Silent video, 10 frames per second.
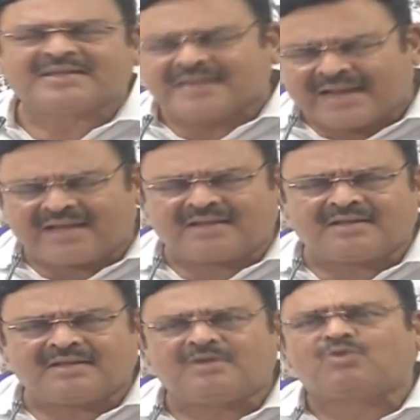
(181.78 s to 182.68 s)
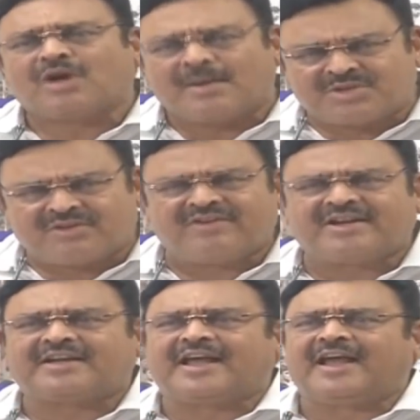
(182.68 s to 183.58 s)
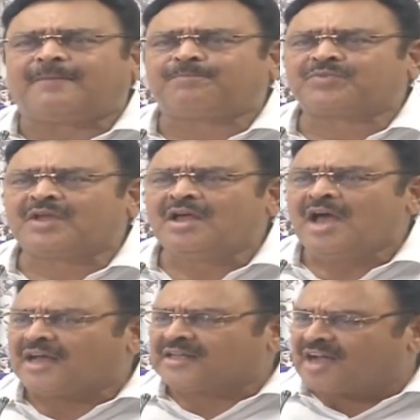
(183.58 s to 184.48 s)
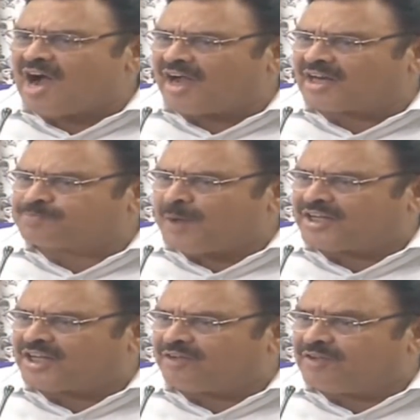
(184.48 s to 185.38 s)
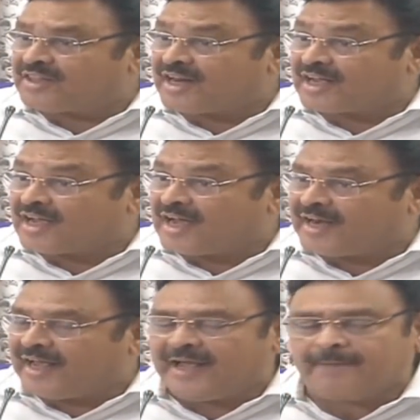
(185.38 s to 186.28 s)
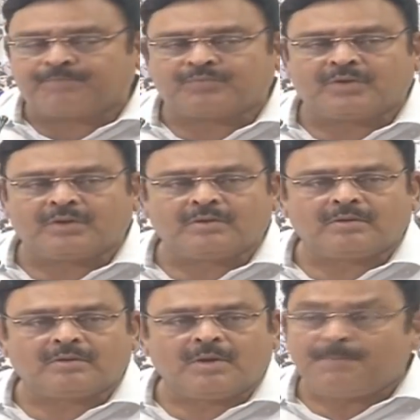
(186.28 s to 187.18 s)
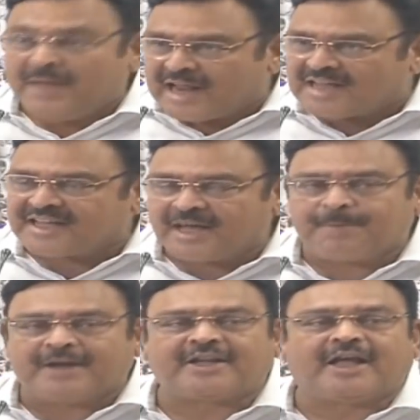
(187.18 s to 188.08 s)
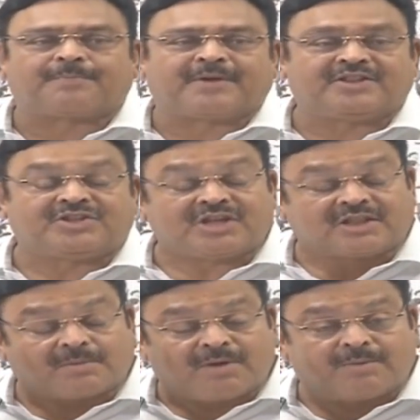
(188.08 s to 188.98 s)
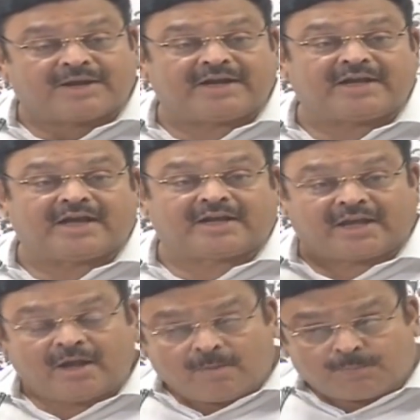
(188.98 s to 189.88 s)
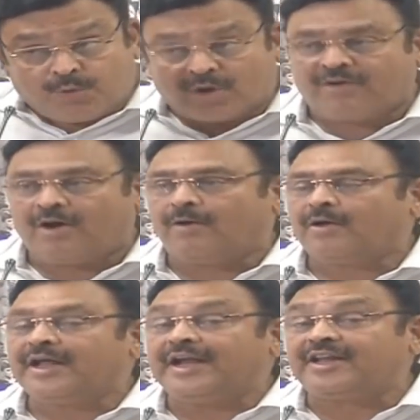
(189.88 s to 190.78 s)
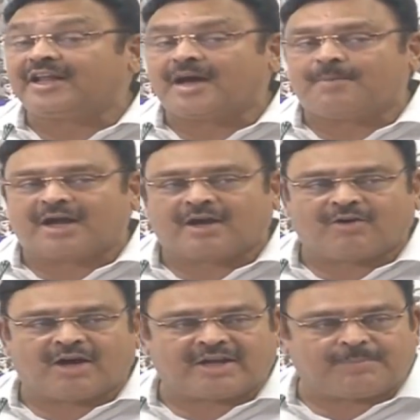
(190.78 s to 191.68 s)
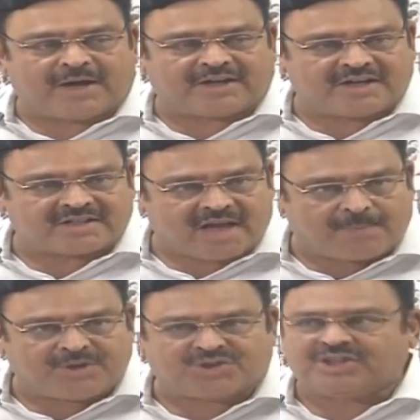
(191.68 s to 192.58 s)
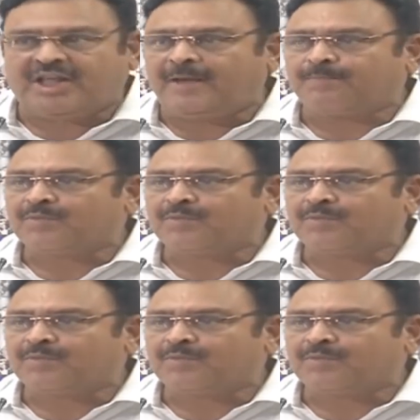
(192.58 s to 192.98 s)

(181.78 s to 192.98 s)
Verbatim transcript: సరే ఇంకొక అంశం ఏంటంటే అసలు కాంగ్రెస్ పార్టీకి వ్యతిరేకంగానే మీ రాజకీయ పార్టీ ఏర్పడింది చంద్రబాబు నాయుడు గారికి పూర్వం ఎన్టీ రామారావు గారు ఈ పార్టీని స్థాపించింది